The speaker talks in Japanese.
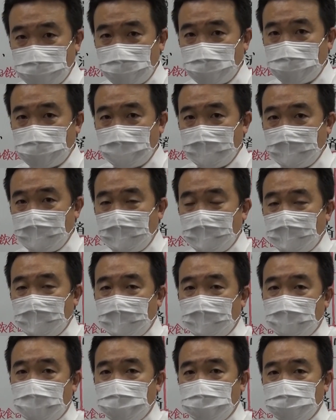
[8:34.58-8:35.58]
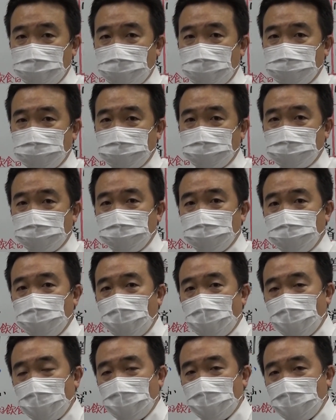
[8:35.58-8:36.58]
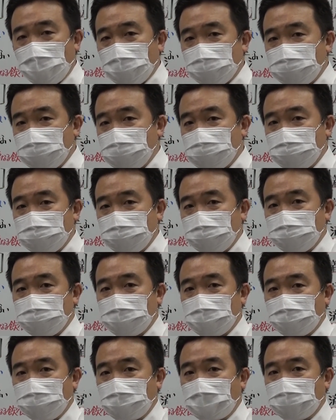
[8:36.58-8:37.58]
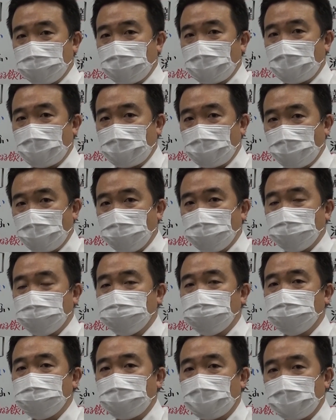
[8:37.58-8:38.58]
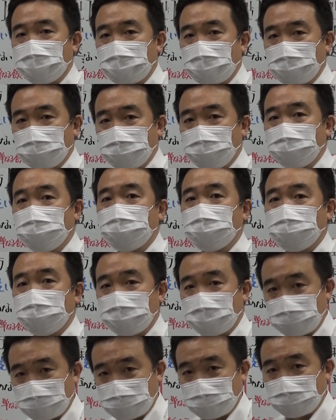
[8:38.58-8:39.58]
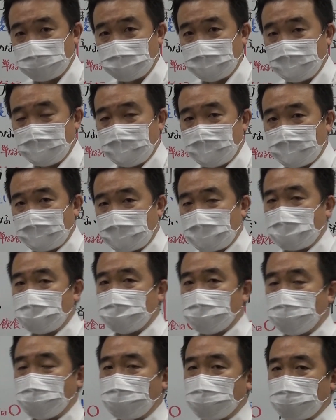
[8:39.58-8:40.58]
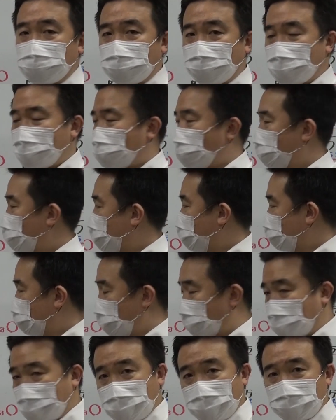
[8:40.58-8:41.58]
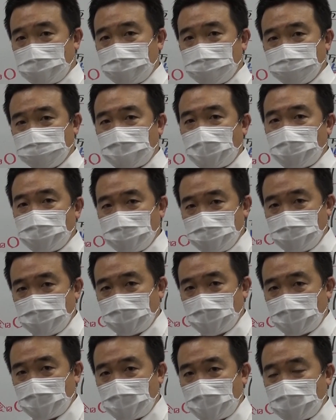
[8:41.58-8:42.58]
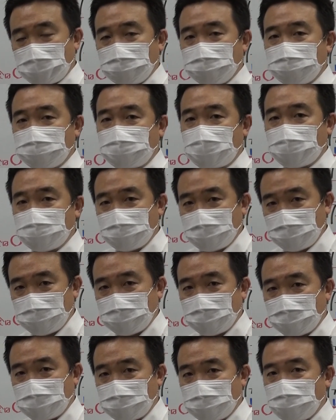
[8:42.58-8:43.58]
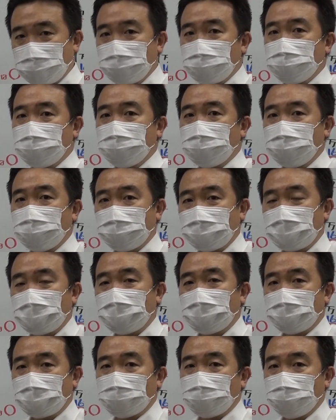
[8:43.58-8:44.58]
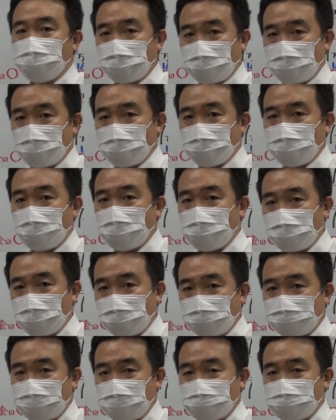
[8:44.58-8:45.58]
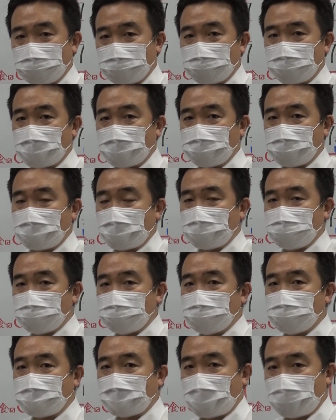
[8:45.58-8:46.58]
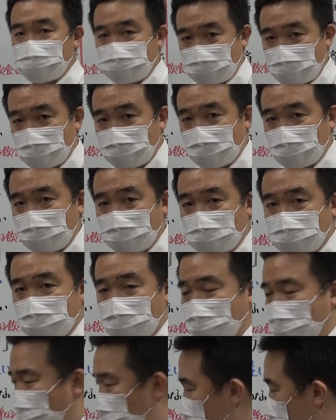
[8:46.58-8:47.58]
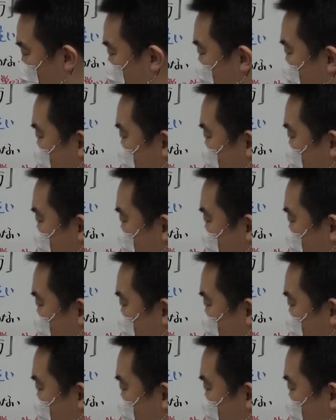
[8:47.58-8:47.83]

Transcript: ねいわゆる濃厚接触者の方が多く含まれているということです。でその1人の方が2人にあるいは3人にというようなこと濃厚接触者に対する感染なんですけども